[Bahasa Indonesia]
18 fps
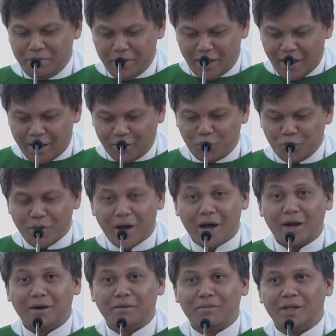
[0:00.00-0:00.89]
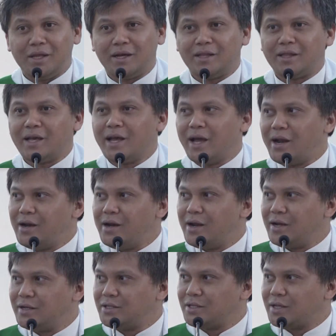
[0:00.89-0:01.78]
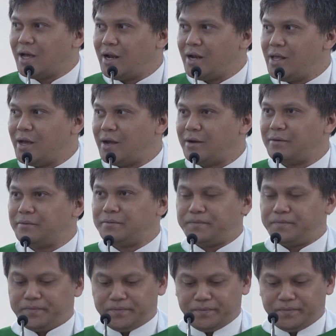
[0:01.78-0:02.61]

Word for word: Berkat Tuhan menyertai Anda sekalian.